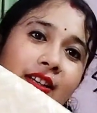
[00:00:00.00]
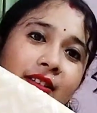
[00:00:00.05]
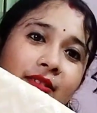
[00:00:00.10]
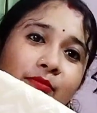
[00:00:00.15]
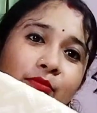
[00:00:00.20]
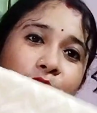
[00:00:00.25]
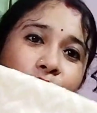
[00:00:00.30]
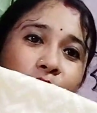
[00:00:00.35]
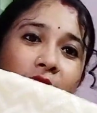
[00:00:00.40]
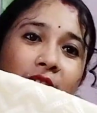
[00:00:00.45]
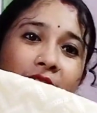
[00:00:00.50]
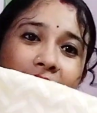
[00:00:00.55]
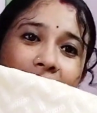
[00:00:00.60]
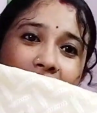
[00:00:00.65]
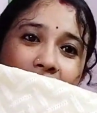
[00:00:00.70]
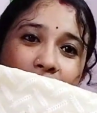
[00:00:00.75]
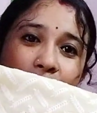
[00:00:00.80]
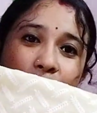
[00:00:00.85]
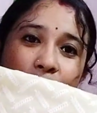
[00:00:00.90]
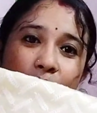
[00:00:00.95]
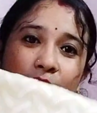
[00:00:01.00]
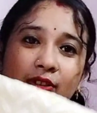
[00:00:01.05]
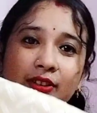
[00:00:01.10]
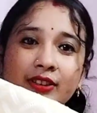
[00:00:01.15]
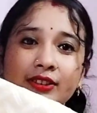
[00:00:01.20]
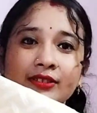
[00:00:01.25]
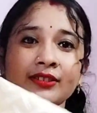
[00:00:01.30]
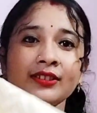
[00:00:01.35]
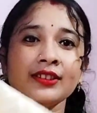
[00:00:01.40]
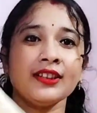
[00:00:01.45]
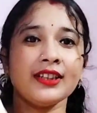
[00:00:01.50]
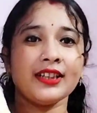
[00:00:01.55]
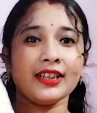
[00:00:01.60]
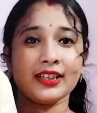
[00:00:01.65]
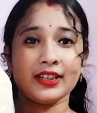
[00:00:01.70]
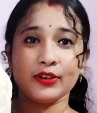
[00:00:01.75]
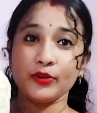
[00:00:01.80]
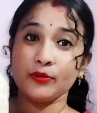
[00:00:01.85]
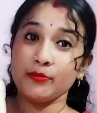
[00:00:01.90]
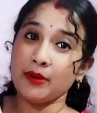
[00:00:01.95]
ফুল হাতা ফ্রক
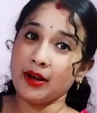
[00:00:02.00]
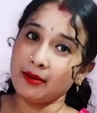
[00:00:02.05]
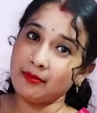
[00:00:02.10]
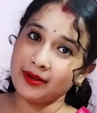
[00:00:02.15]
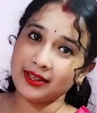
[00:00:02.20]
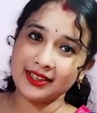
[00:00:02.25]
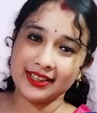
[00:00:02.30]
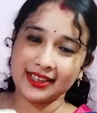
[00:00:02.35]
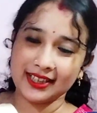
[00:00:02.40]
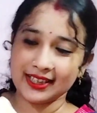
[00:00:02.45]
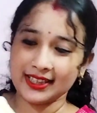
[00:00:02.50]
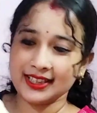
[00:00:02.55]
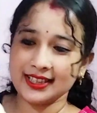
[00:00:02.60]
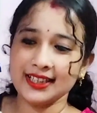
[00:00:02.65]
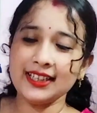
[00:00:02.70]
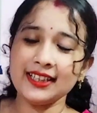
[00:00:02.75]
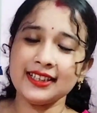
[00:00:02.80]
এটা ওর বাবা দিয়েছে